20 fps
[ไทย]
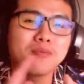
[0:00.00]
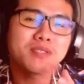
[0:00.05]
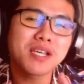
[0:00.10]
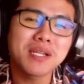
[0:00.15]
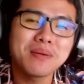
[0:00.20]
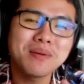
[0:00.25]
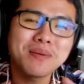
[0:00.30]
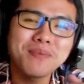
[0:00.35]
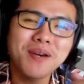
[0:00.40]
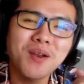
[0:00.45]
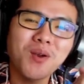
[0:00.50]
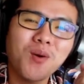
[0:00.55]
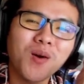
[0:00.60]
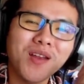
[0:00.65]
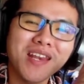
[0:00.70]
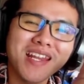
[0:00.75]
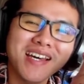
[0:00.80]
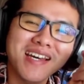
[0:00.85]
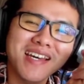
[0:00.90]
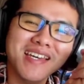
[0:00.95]
สวัสดีเพื่อน ๆ ทุกค
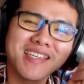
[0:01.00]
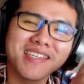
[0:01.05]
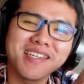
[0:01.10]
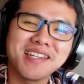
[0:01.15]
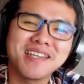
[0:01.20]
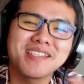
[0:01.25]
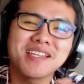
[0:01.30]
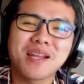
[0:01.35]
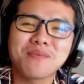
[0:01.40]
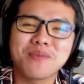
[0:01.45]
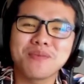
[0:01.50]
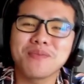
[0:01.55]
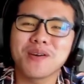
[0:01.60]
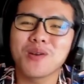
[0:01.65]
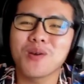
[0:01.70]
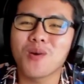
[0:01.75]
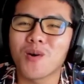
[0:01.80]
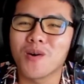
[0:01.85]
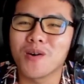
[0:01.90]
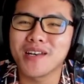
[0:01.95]
นเลยยินดีต้อนรับเพื่อ
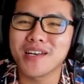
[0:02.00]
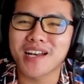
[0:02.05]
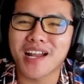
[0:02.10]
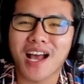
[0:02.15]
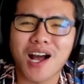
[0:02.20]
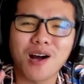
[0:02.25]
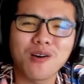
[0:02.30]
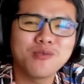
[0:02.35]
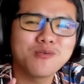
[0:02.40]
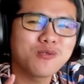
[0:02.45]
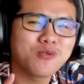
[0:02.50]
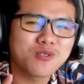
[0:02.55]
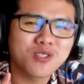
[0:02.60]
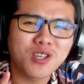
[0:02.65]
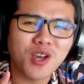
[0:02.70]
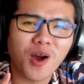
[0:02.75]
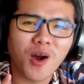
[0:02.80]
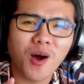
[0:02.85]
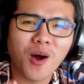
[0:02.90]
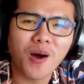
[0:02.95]
นๆทุกคนเข้าสู่
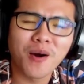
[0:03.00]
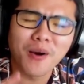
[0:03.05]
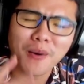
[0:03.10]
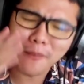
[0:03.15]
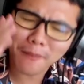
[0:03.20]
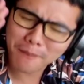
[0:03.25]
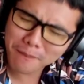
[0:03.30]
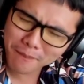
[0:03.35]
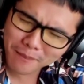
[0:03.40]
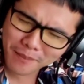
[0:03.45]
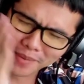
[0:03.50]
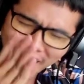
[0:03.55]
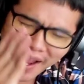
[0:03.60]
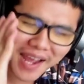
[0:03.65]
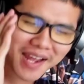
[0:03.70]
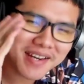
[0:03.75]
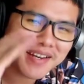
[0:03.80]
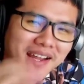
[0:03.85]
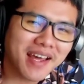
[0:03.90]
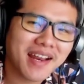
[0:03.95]
ช่องมา
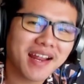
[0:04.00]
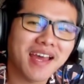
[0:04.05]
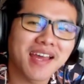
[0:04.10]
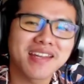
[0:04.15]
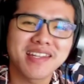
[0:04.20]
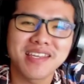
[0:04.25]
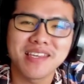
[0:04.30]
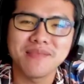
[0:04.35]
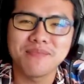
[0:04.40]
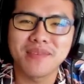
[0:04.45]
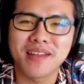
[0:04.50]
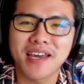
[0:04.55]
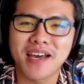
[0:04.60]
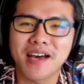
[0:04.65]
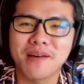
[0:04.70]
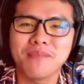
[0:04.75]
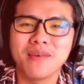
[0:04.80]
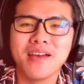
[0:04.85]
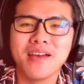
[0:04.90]
ร์กนาราทิพนะครับ